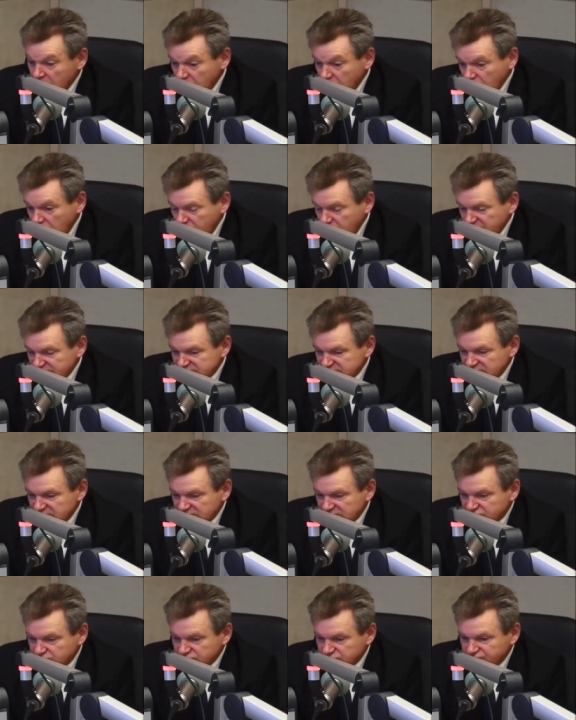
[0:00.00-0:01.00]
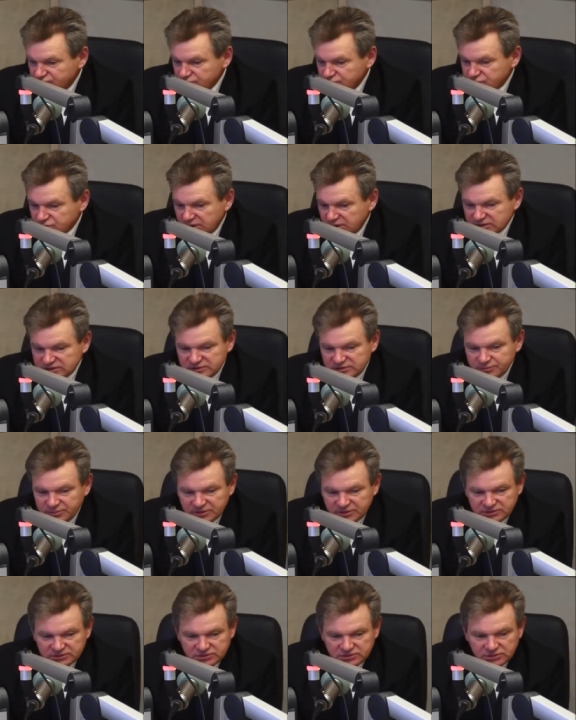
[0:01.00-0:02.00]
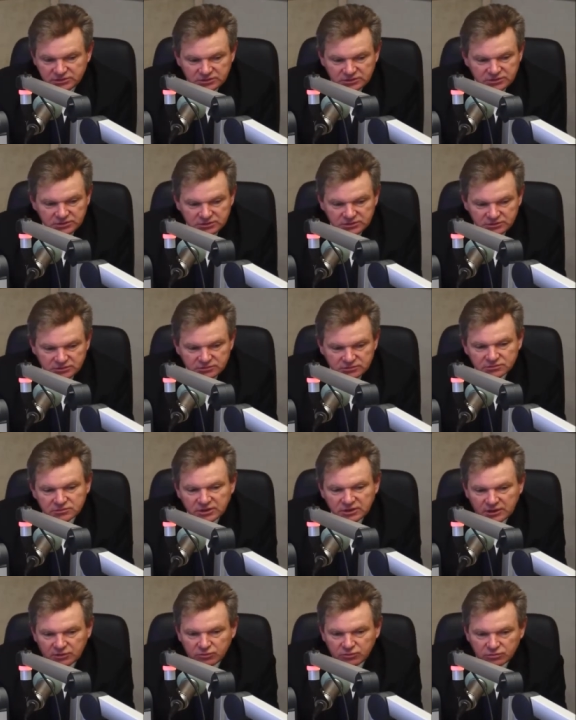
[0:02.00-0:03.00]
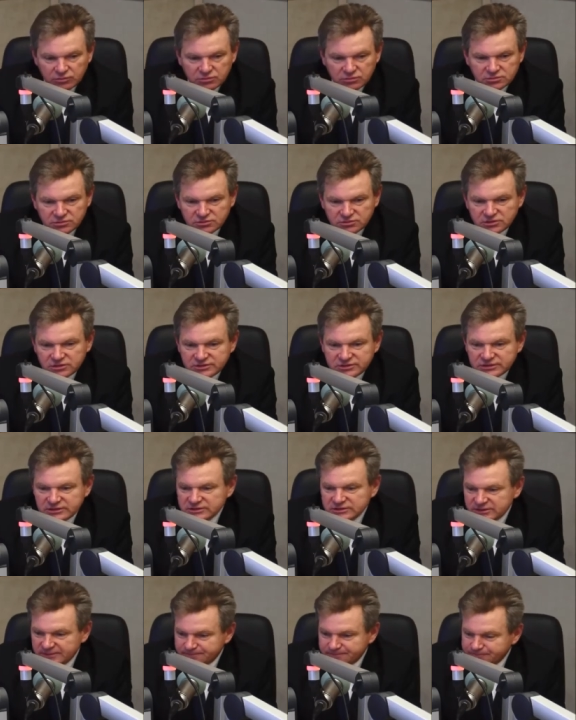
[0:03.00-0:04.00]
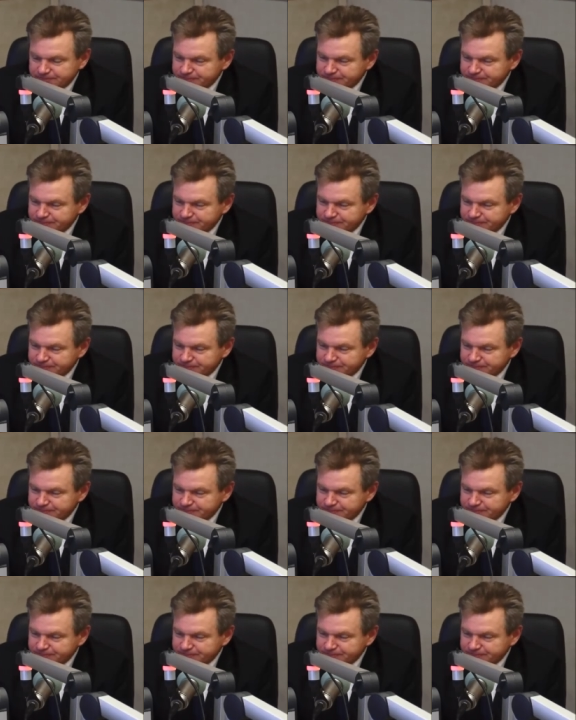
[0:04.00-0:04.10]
No, będzie na to swój czas i będzie na to decyzja